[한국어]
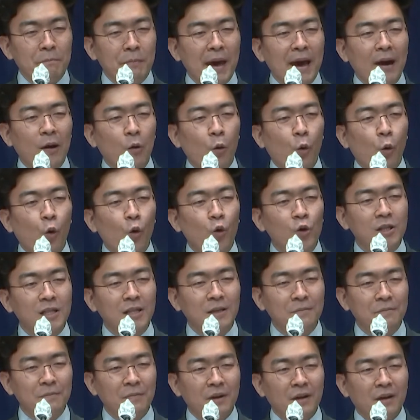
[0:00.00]

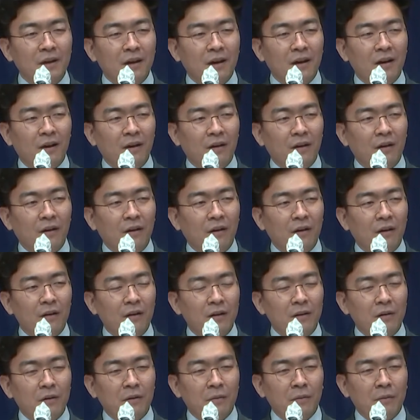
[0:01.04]
150 어,
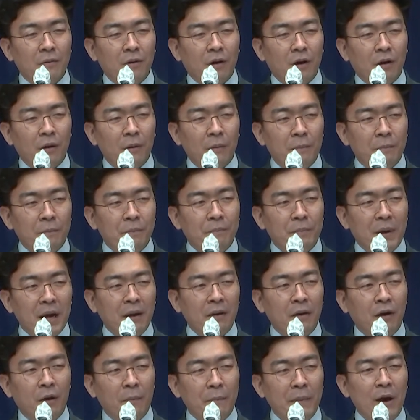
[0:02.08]

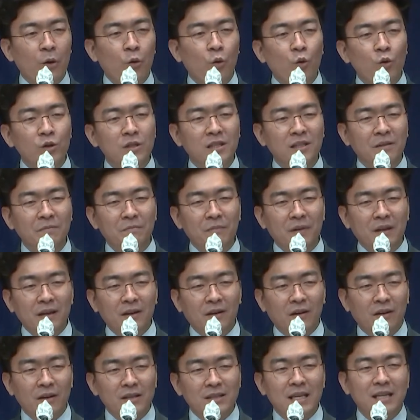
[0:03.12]
150 어,
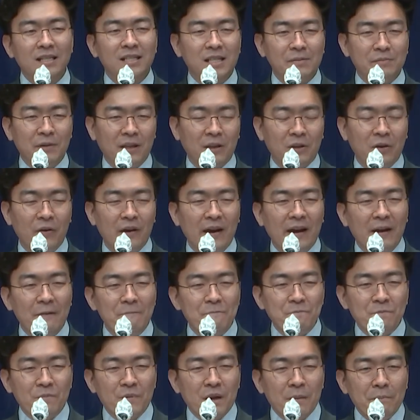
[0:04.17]
어, 어, 센티미터에
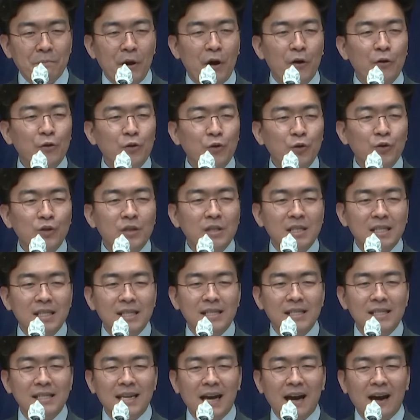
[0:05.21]
평균
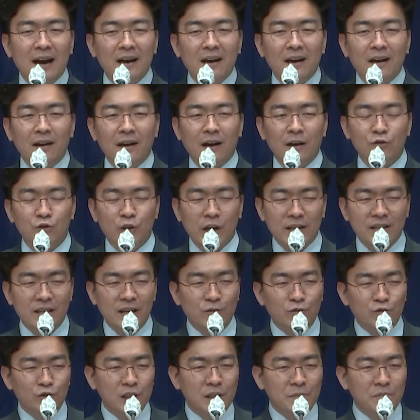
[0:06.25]
신장 아, 최대
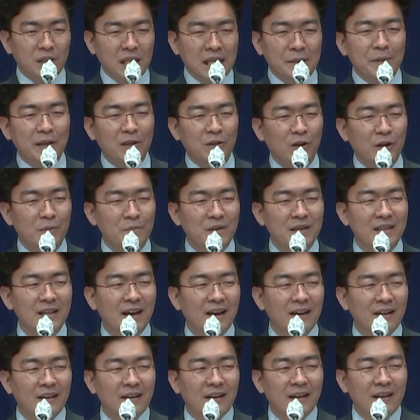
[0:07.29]
수심
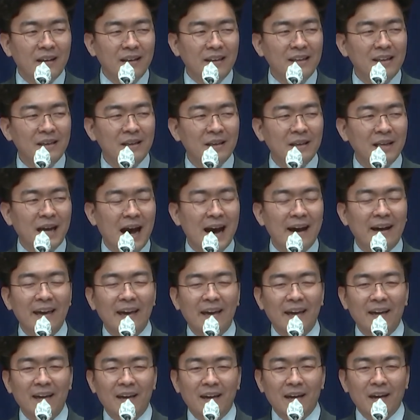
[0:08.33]
2m입니다. 이
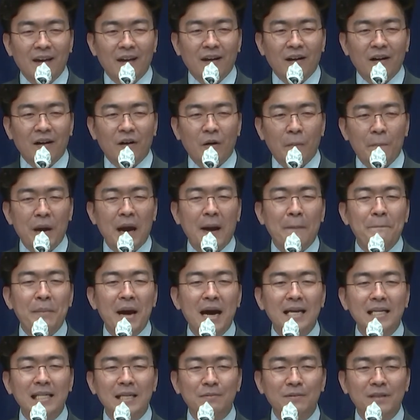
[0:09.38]
강에
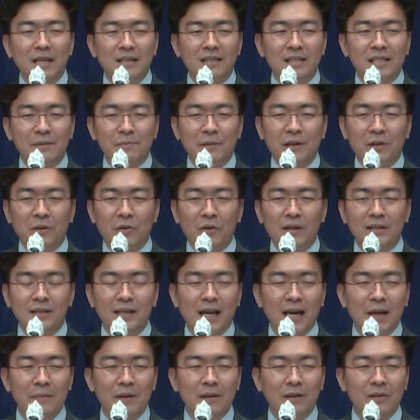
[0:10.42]
180cm의 어,
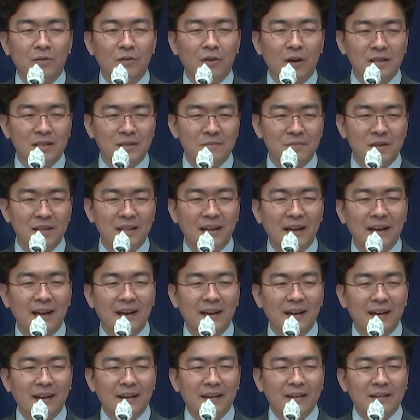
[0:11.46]
사람이 들어갔습니다.
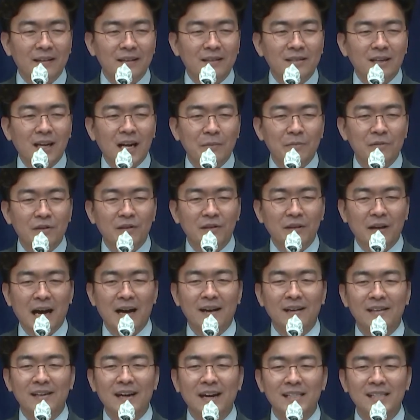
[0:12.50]
이 사람은
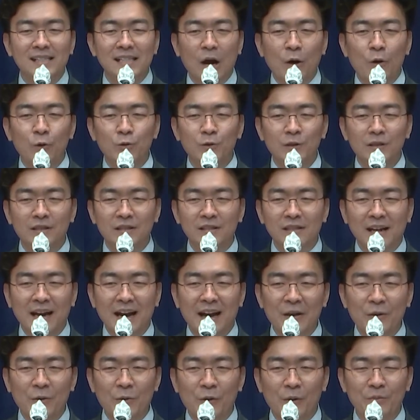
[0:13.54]
강 끝까지 나올 수
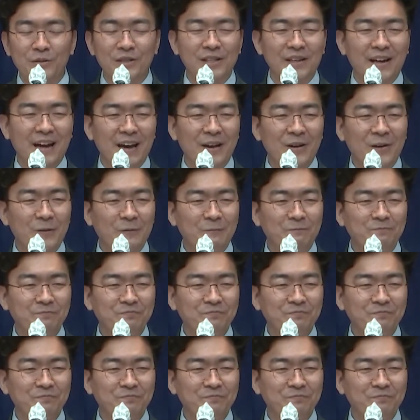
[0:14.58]
있을까요? 없을까요?